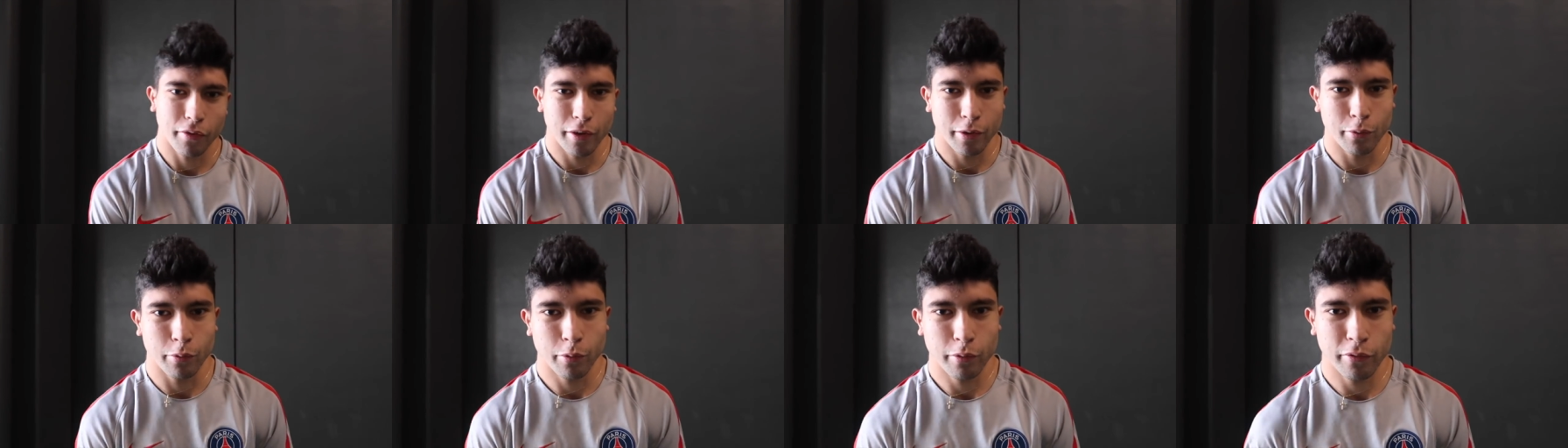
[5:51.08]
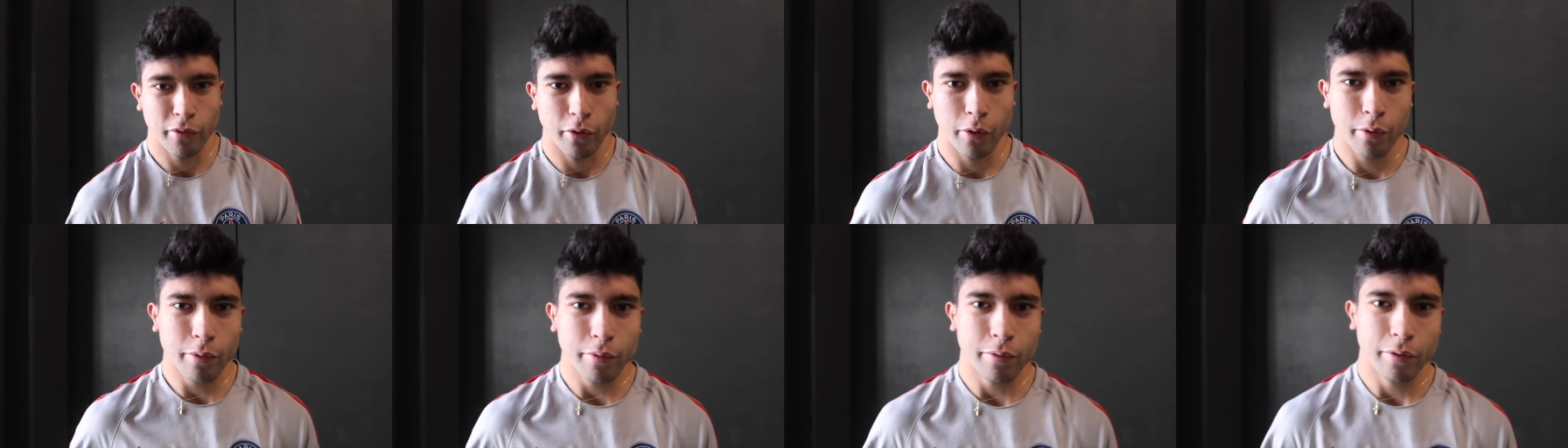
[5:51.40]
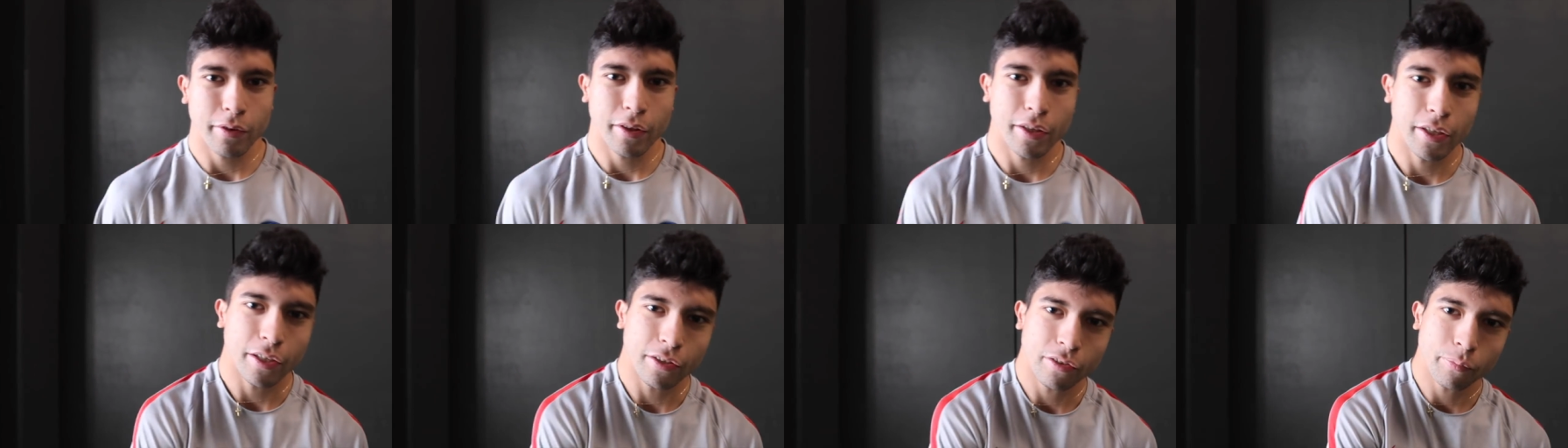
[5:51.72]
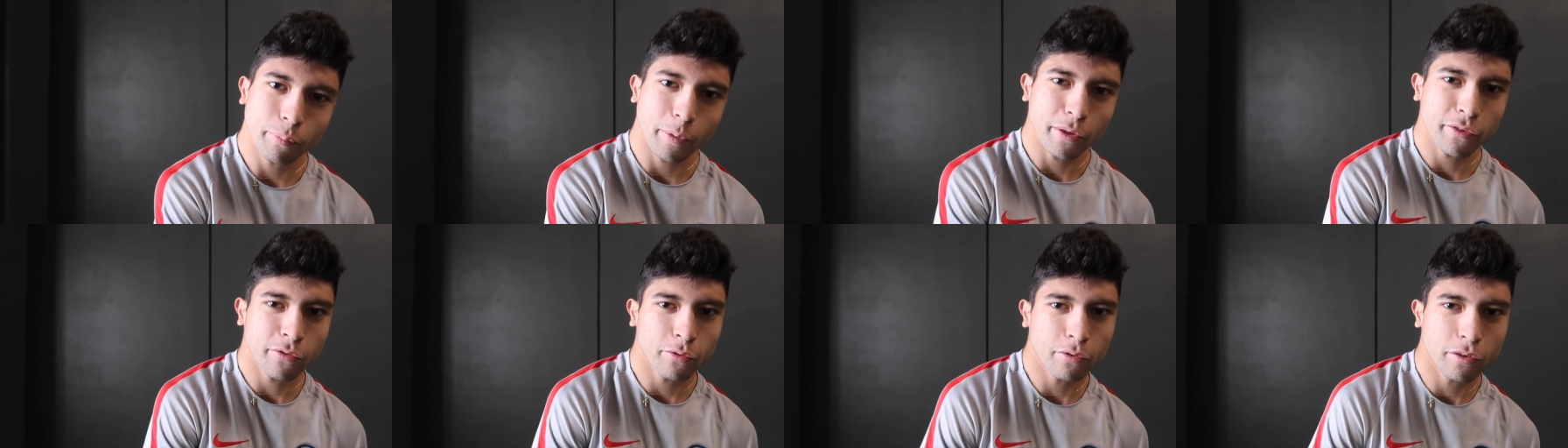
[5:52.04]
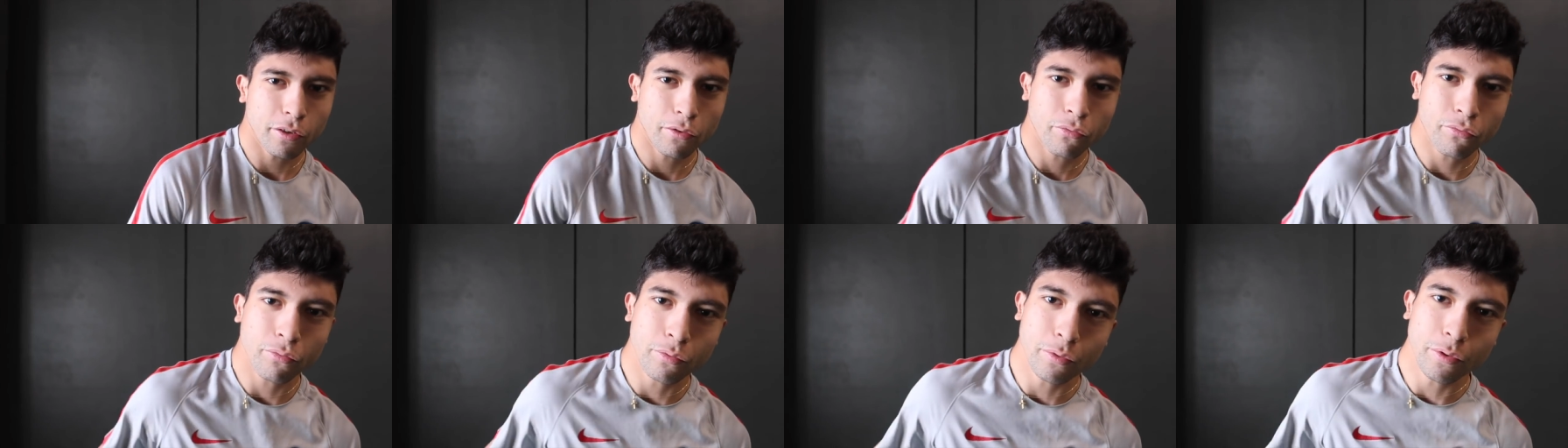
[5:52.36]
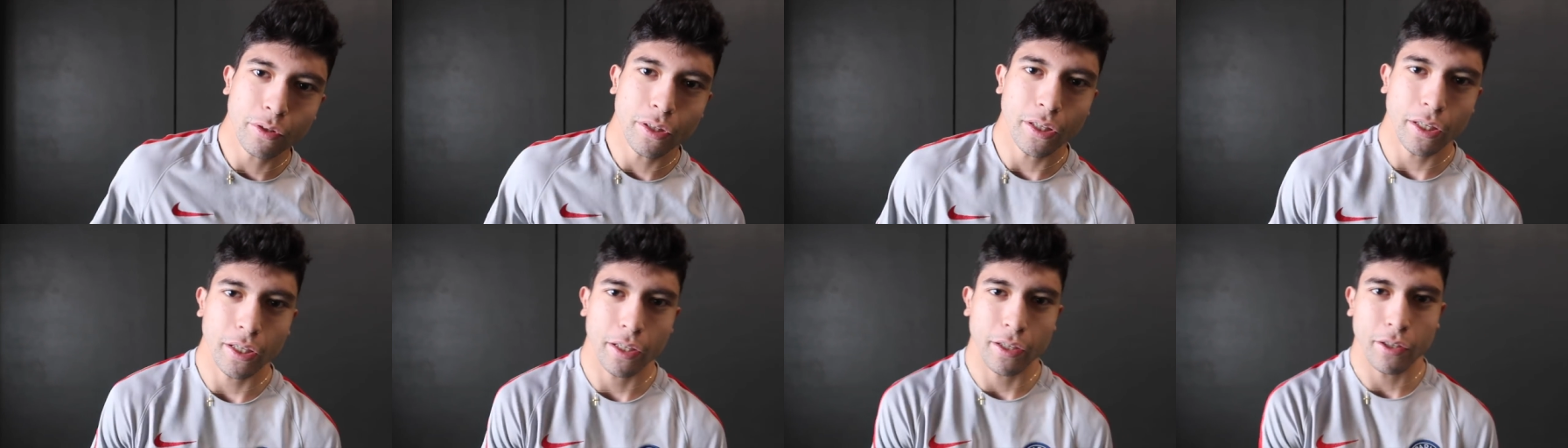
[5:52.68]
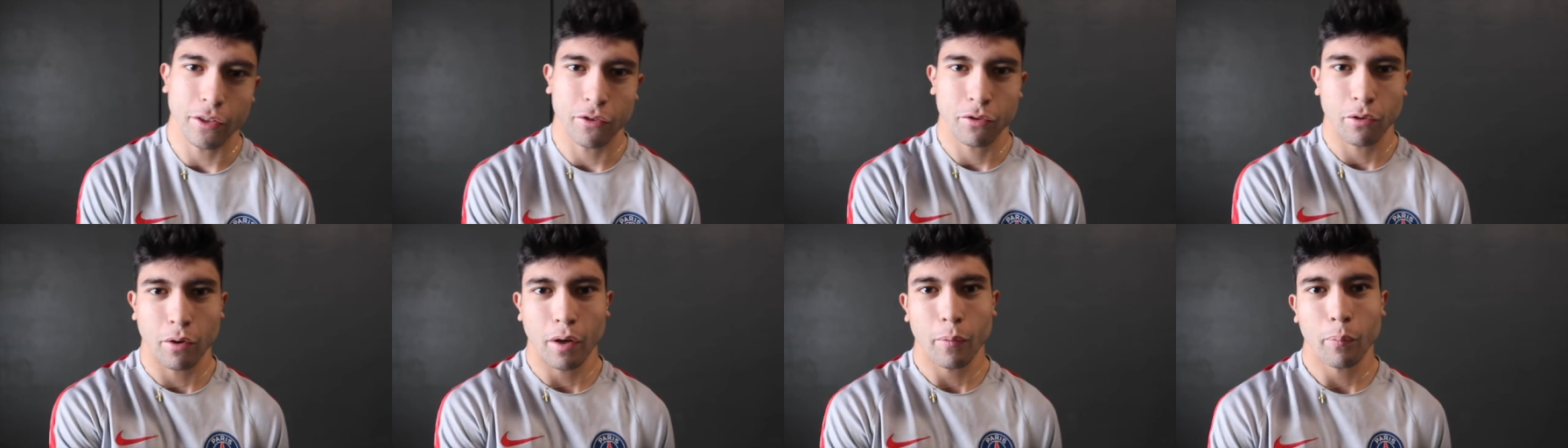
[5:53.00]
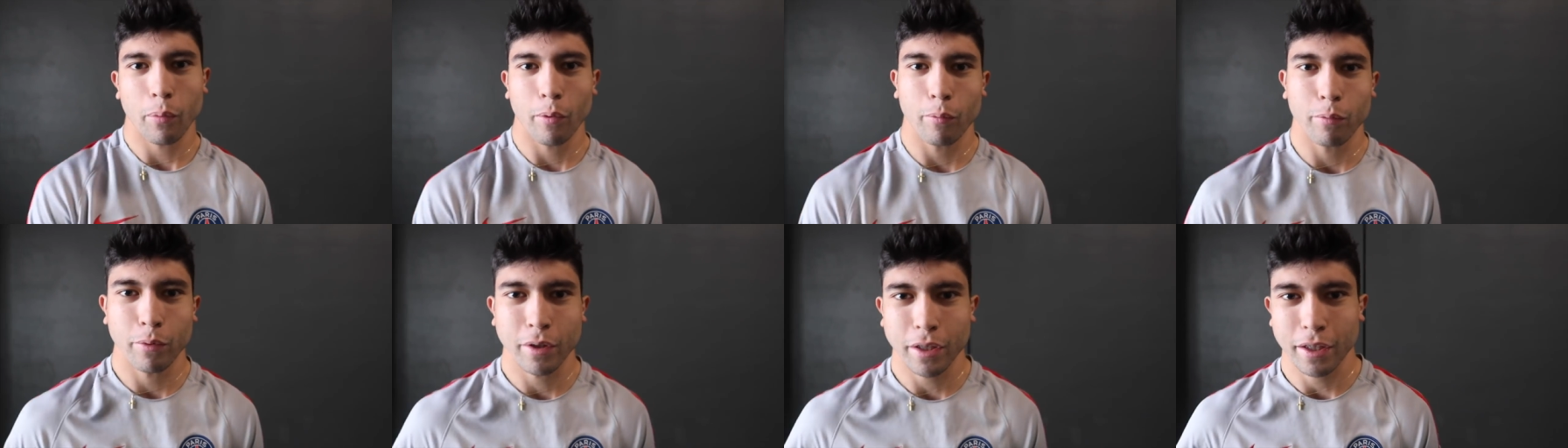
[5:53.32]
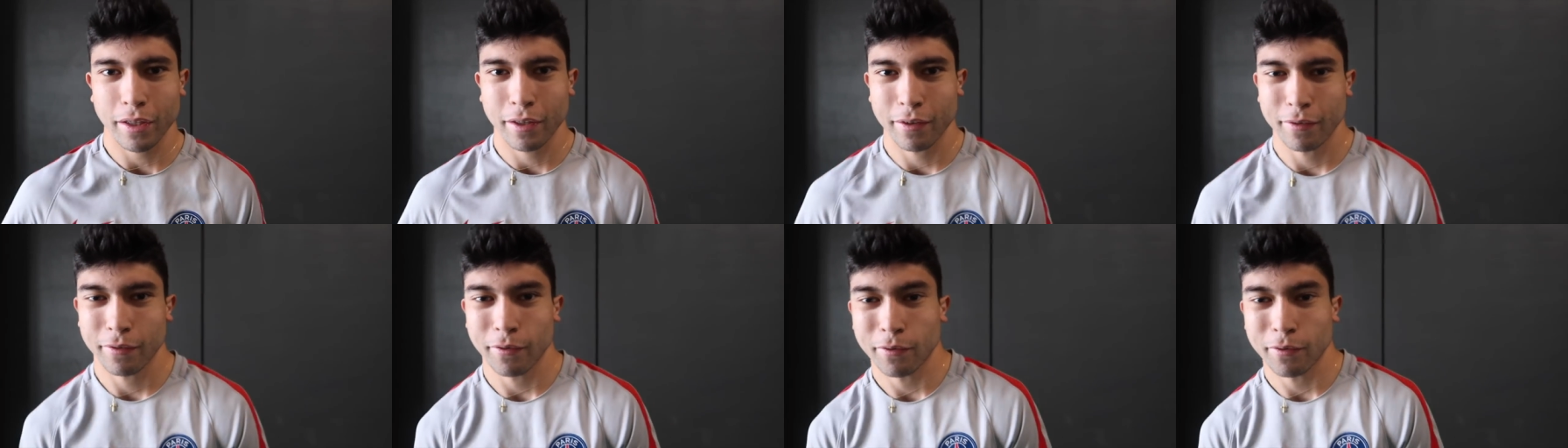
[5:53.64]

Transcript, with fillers: j'ai 22 ans et je passe sur les fous et je suis là pour vous expliquer